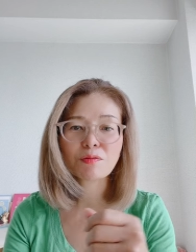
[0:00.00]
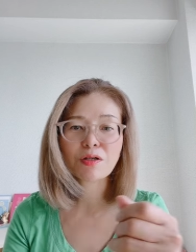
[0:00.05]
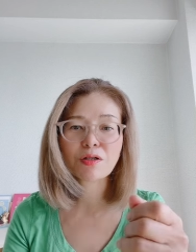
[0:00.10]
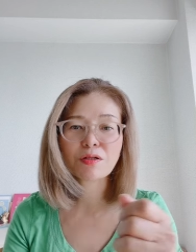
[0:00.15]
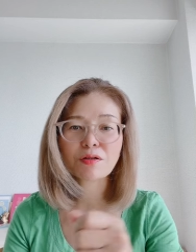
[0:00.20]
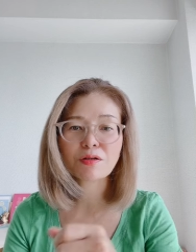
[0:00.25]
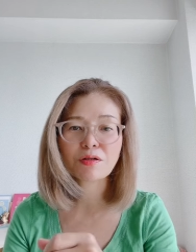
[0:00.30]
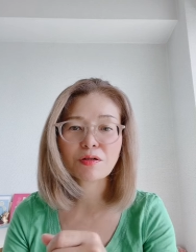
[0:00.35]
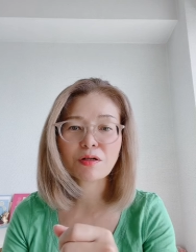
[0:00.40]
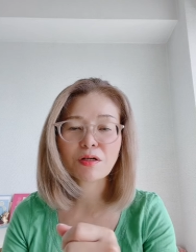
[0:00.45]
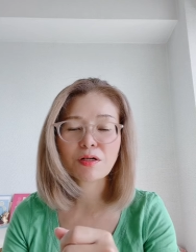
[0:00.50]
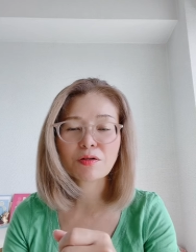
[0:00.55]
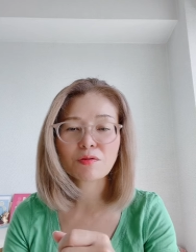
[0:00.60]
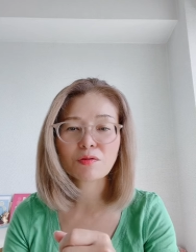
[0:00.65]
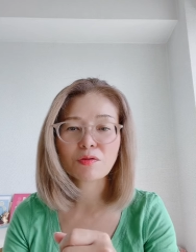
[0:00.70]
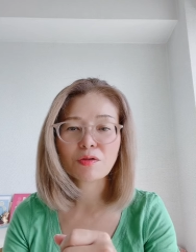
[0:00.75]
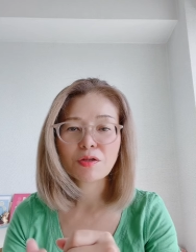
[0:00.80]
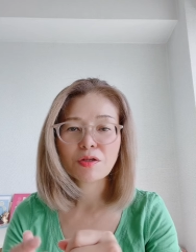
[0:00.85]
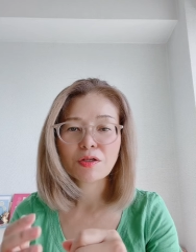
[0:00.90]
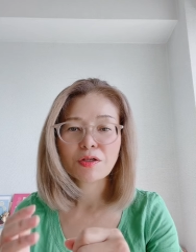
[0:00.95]
まあ
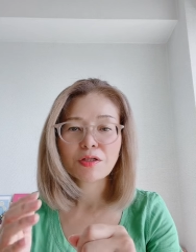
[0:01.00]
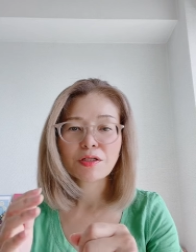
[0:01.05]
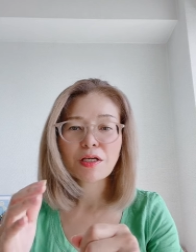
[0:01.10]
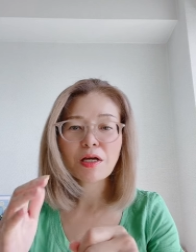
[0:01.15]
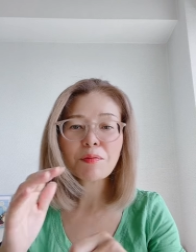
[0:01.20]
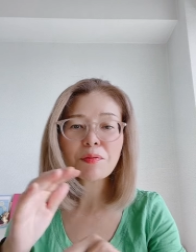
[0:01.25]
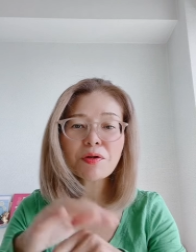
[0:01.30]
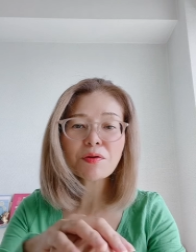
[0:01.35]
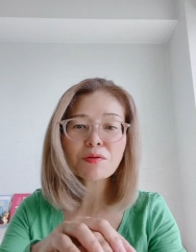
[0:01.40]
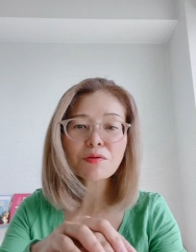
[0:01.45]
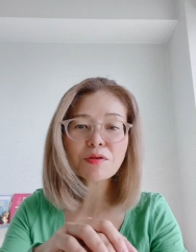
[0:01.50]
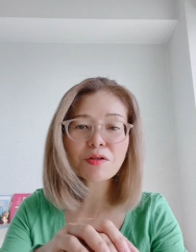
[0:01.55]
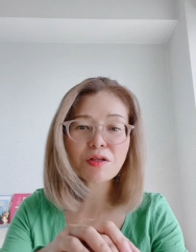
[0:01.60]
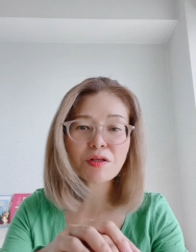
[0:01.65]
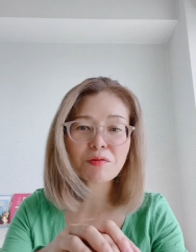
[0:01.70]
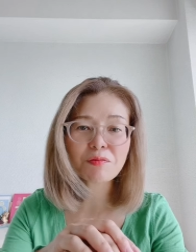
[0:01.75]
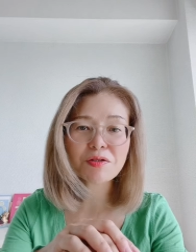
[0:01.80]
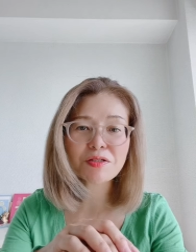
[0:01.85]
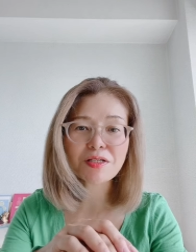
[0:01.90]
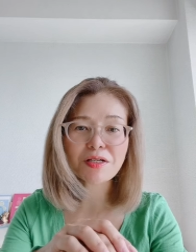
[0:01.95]
のやめろって
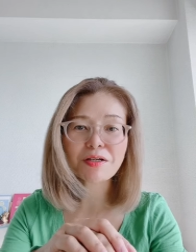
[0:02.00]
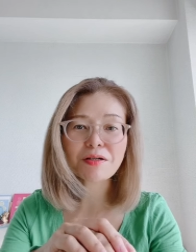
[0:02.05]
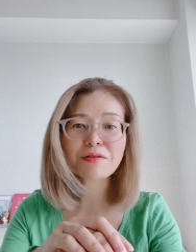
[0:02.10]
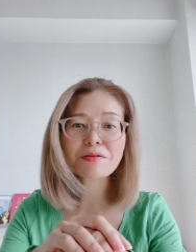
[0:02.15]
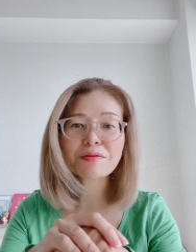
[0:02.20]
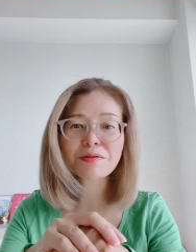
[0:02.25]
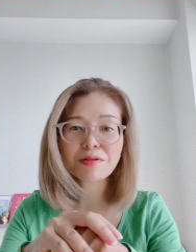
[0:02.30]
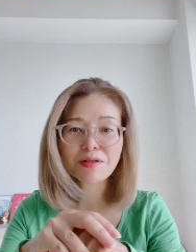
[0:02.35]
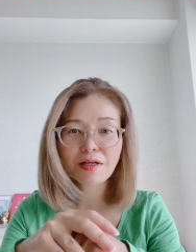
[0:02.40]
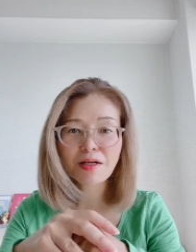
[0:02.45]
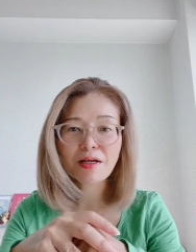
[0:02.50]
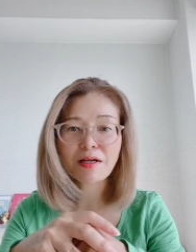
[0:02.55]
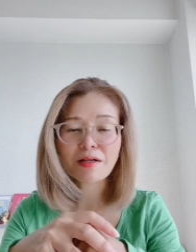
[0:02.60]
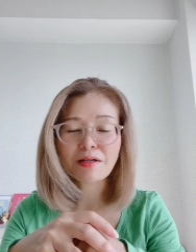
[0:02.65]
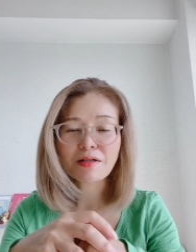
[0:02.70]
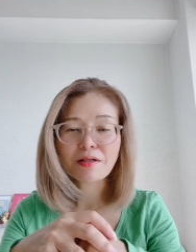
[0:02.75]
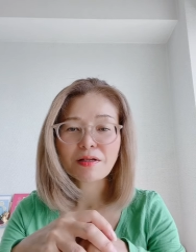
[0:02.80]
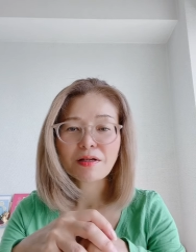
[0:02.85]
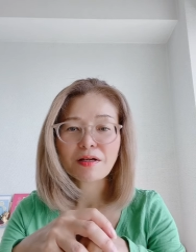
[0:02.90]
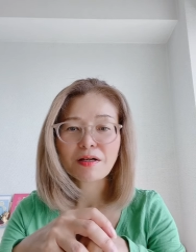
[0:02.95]
意味じゃなくて
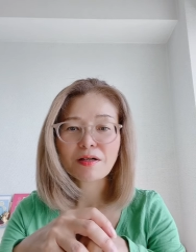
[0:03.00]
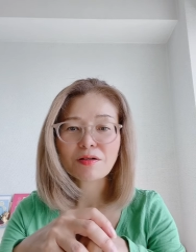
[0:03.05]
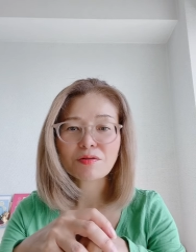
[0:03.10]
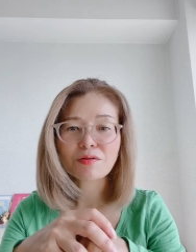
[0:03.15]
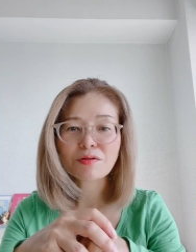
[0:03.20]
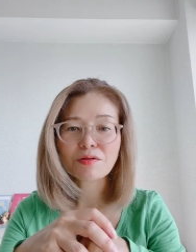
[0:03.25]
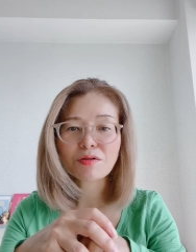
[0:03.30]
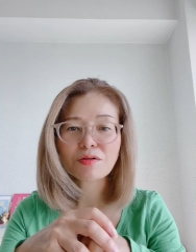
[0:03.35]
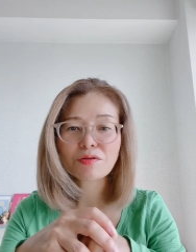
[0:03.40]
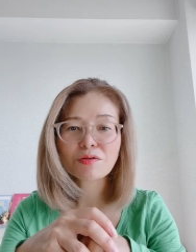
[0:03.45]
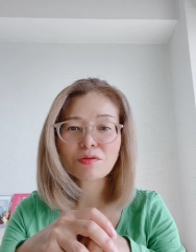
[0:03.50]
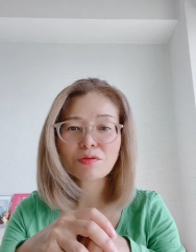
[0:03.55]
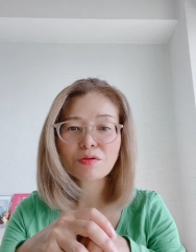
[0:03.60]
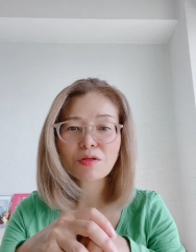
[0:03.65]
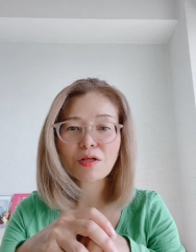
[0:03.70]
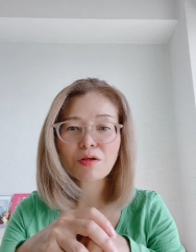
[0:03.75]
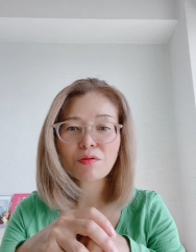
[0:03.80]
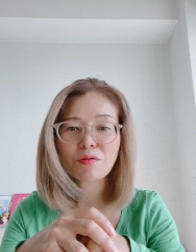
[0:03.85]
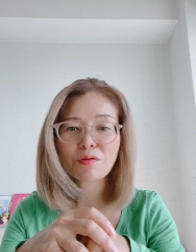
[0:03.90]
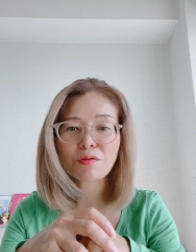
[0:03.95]
あの私の
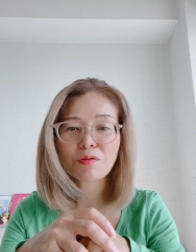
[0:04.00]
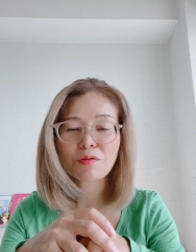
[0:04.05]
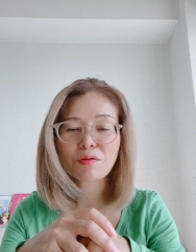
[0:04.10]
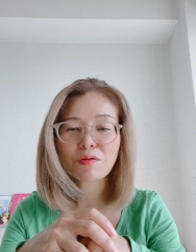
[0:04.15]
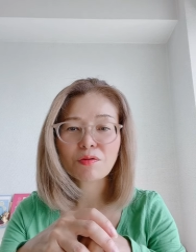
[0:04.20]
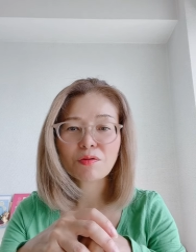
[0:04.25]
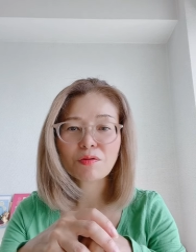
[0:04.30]
手を